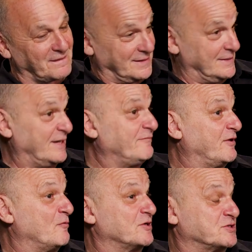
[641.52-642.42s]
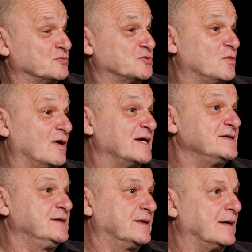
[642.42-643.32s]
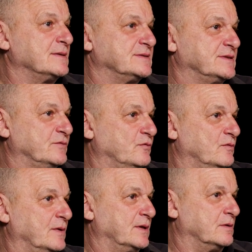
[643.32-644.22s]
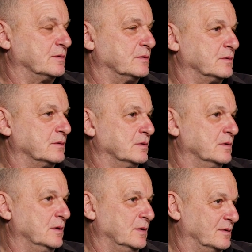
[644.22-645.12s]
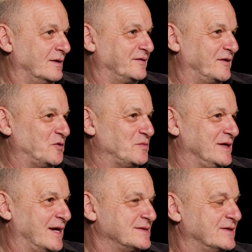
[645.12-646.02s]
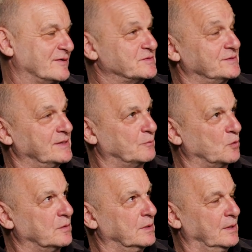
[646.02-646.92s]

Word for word: Et là, il va y avoir un changement radical, si vous voulez, euh, dans la tête de Bill Gates, qui va se dire, bon,